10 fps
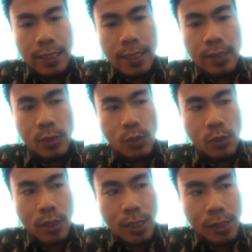Yesus
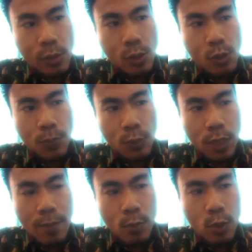Kristus
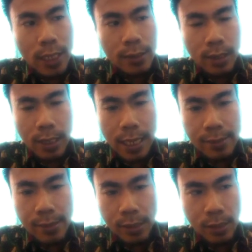putramu yang
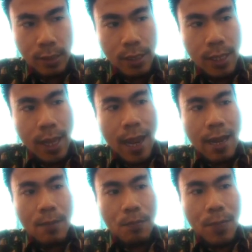terkasih.
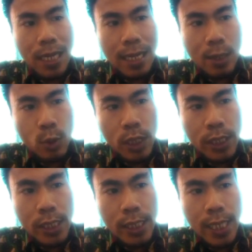Melalui
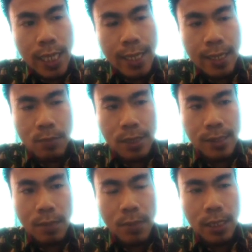dia dan
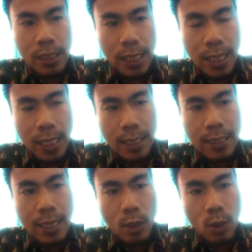bersama dia
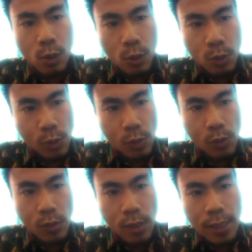dan roh
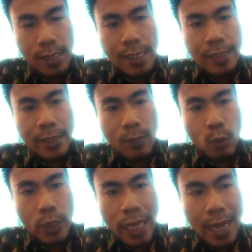kudus,
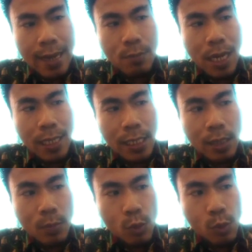kemuliaan
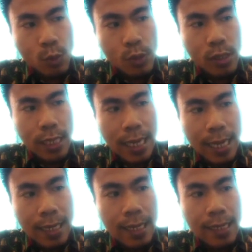bagimu
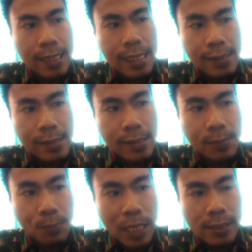sekarang dan
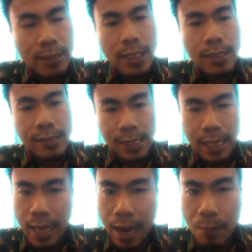sepanjang
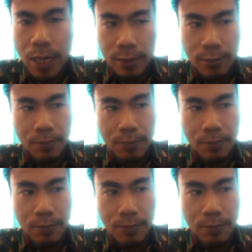segala abad.